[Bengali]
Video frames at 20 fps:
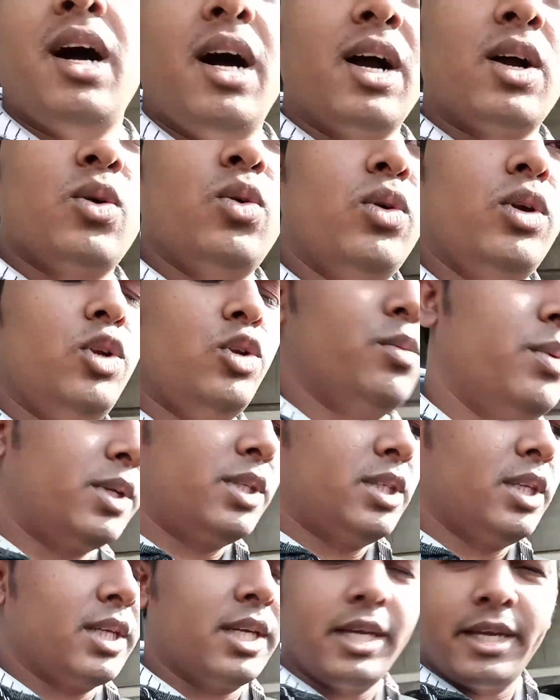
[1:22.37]
কোন
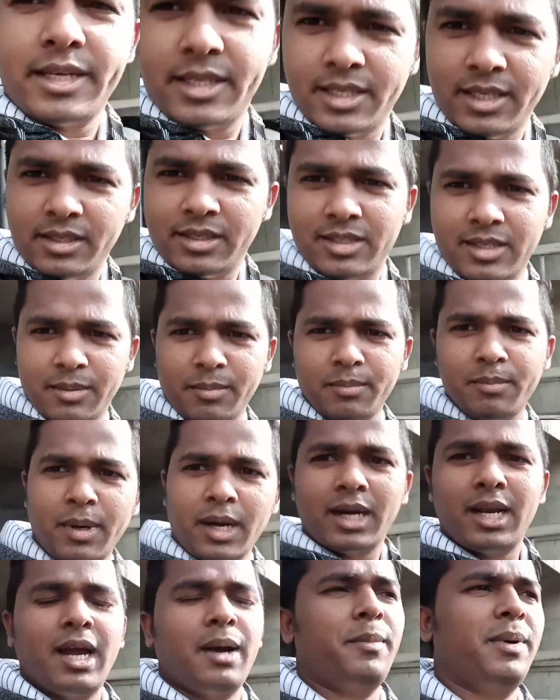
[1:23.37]
ইউনিভার্সিটি কী সিস্টেম বাট
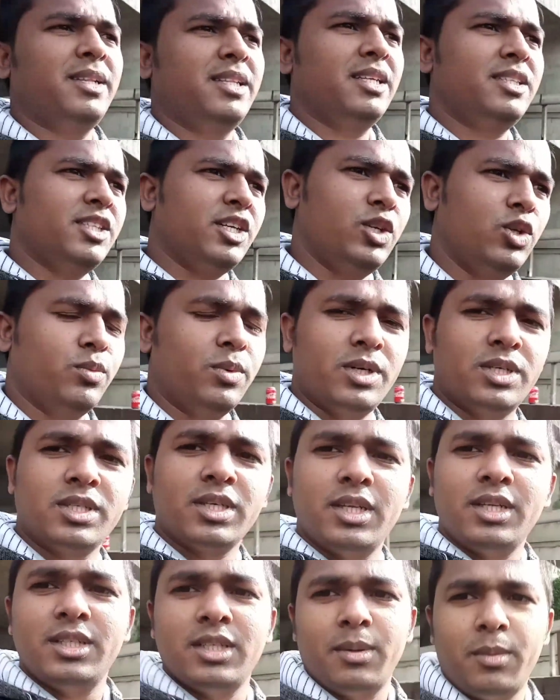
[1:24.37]
আমাদের যে
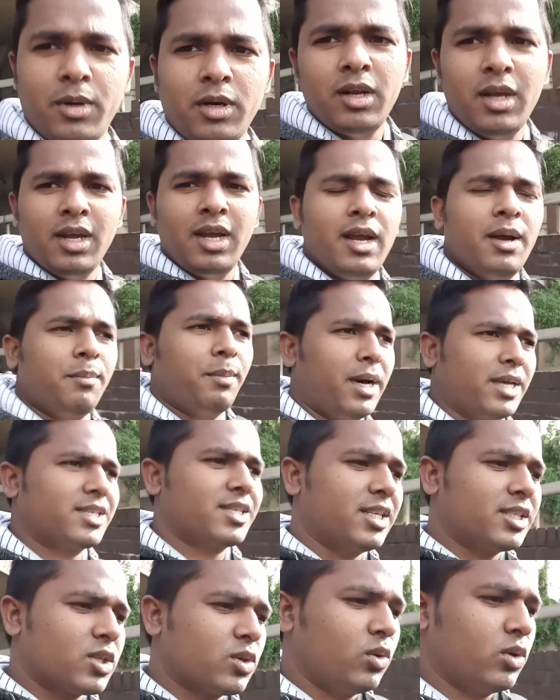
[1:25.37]
ইউনিভার্সিটি যেমন
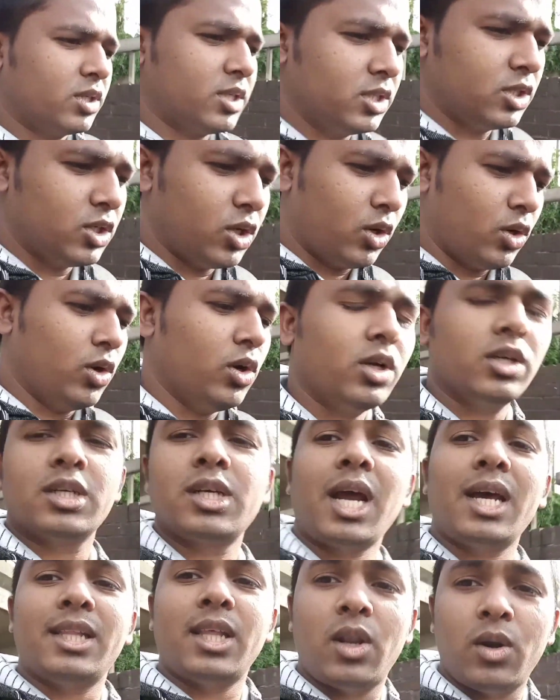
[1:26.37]
মাস্টার্স কোর্সের জন্য
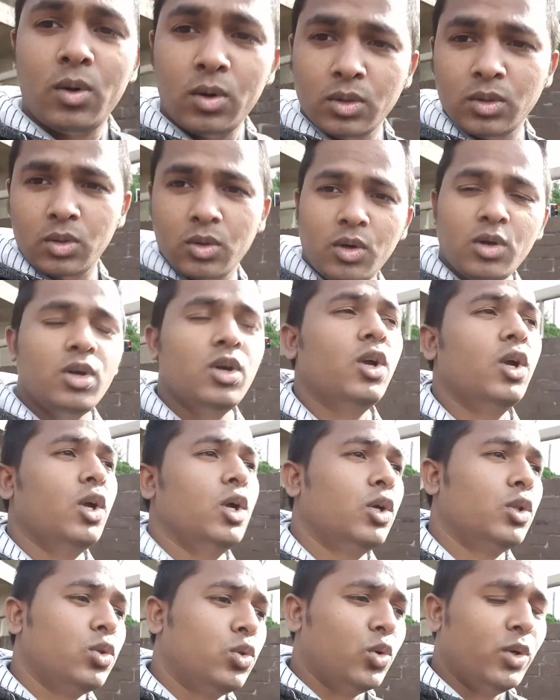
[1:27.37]
সাধারণত
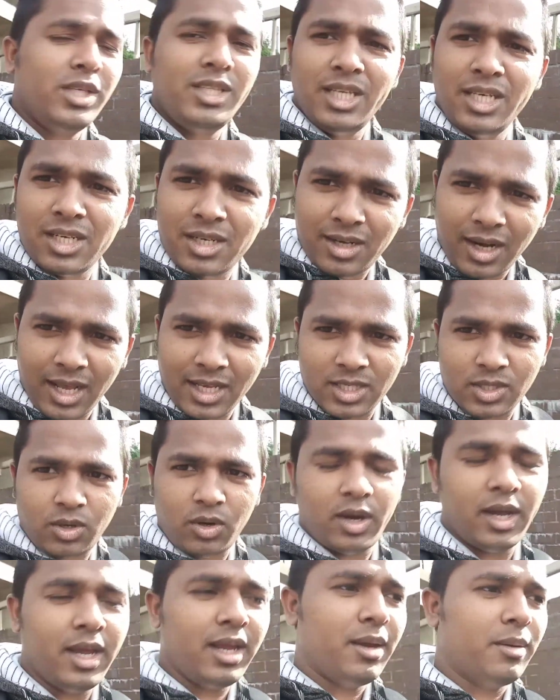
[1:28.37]
দুই দিন ক্লাস
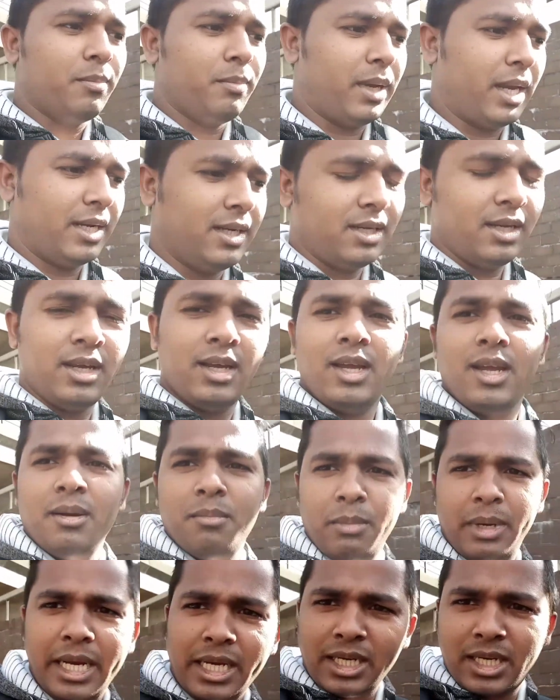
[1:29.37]
হয় মেইন
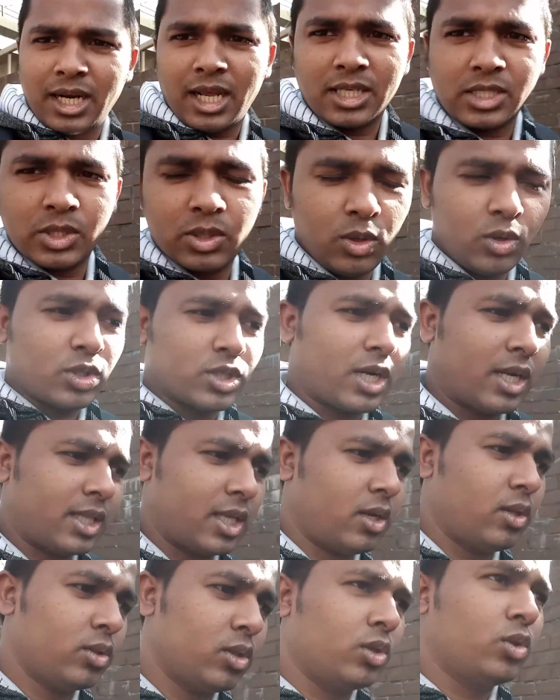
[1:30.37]
মেইন ক্লাসগুলো
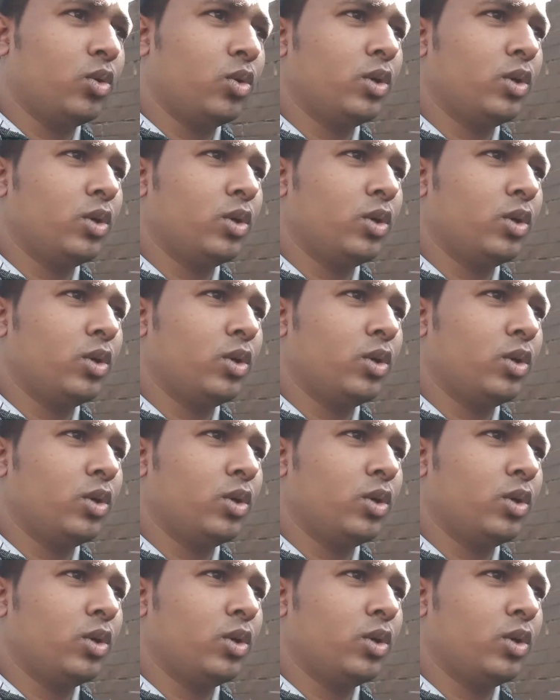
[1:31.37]
সাধারণত দুই